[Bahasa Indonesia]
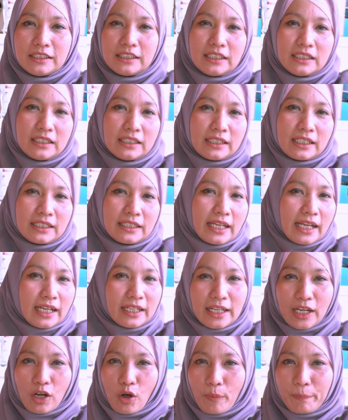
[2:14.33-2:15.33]
di
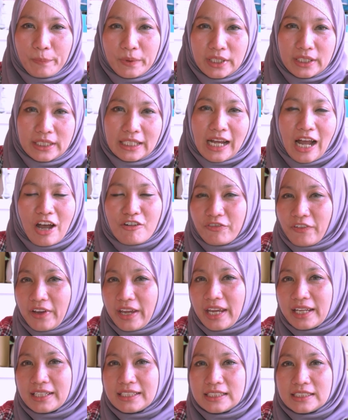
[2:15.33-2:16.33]
kedai-kedai kopi, di
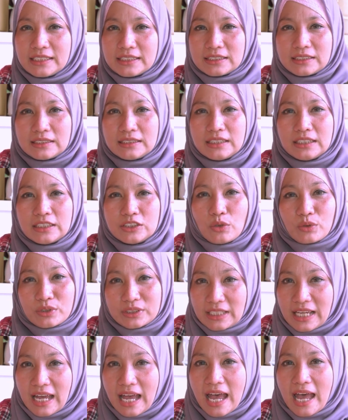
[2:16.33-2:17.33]
kafe di di
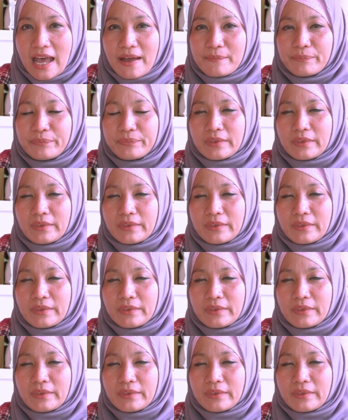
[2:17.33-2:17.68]
Jogja.